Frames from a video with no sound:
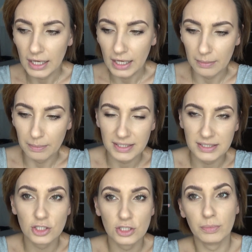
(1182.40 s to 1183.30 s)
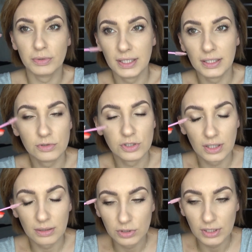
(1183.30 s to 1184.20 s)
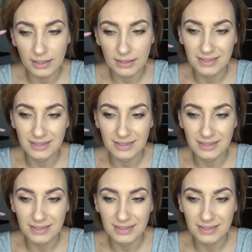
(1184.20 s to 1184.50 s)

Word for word: e, plastyczne, poddają się temu, jak